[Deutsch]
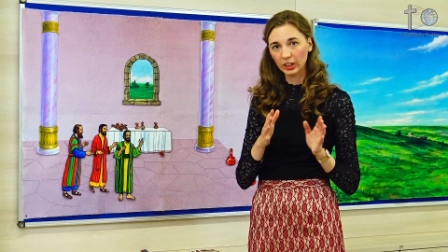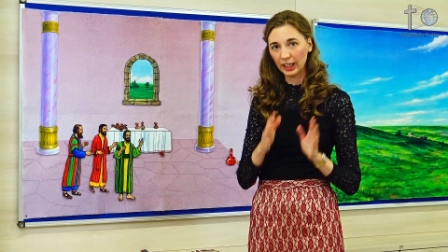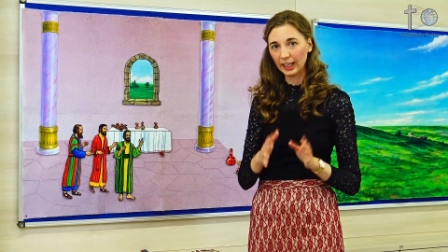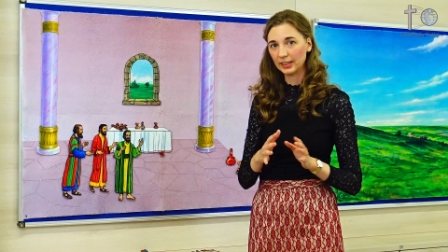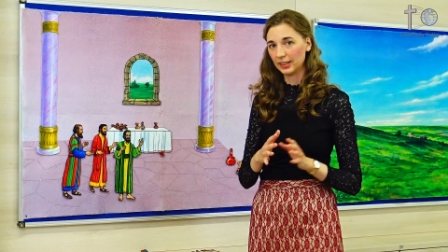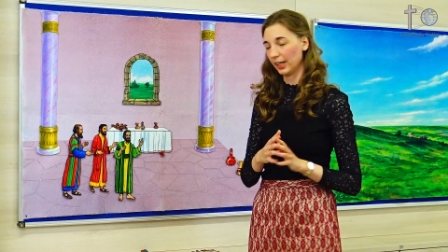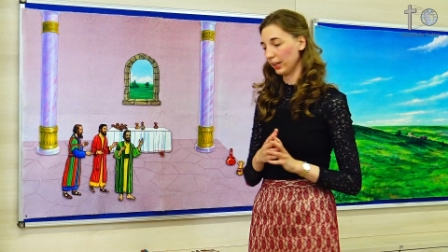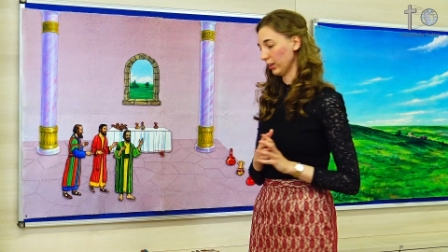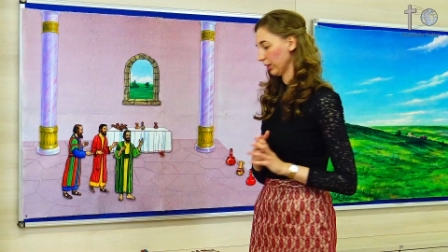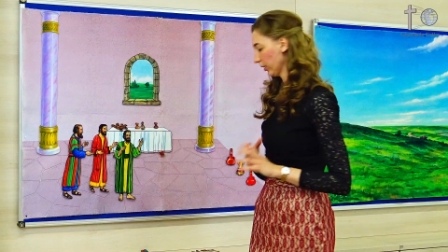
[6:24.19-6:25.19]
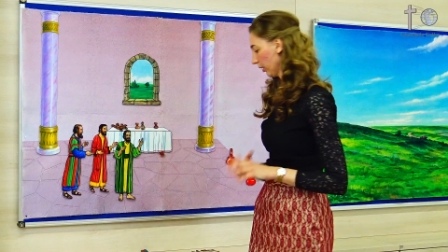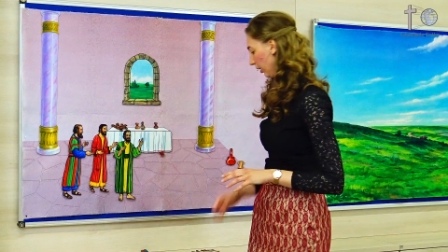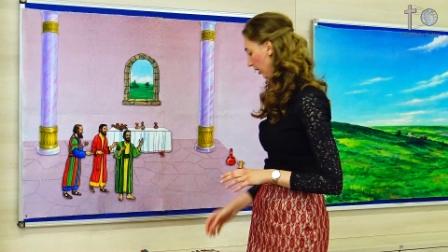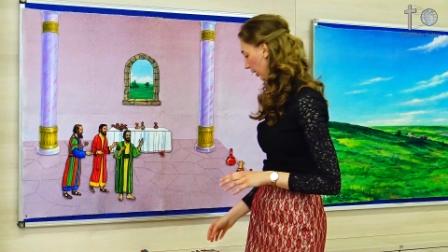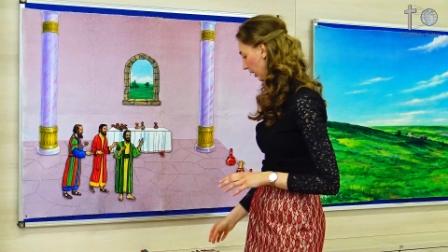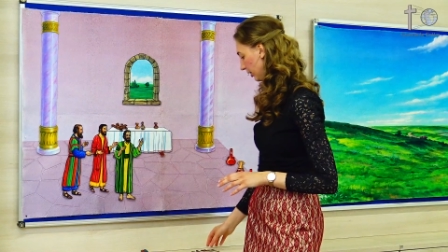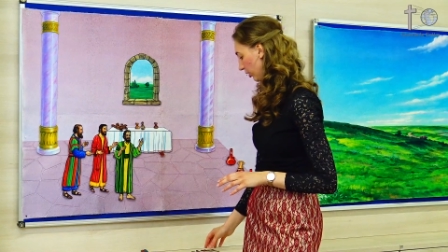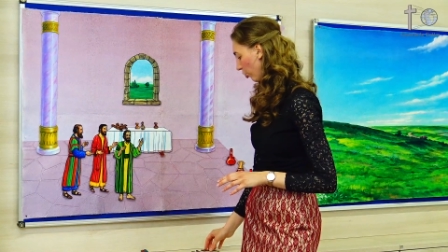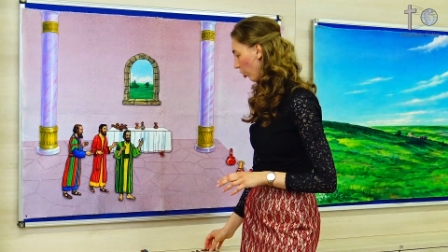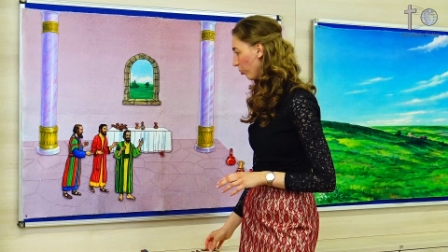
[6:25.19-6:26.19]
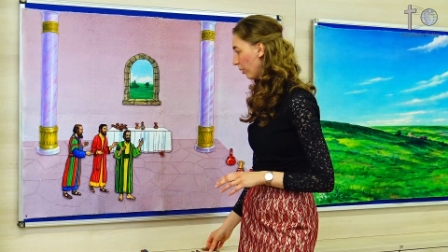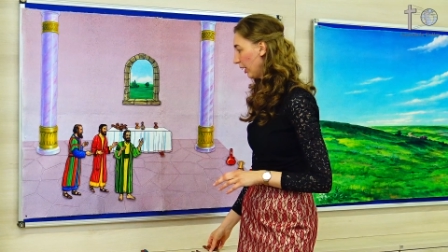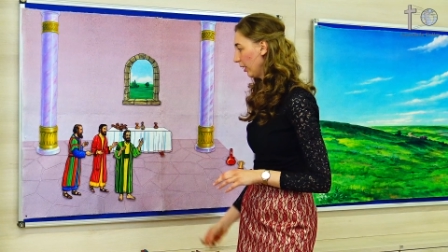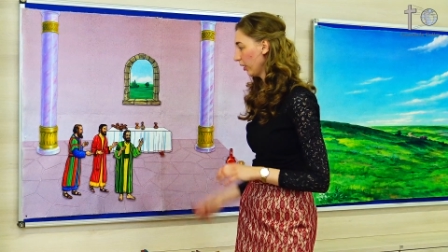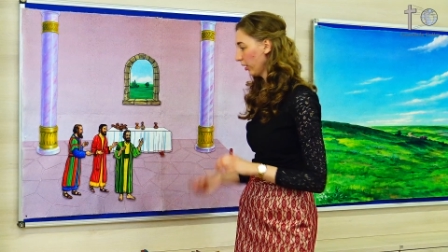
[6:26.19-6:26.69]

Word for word: Geldsäcken, hat er nochmal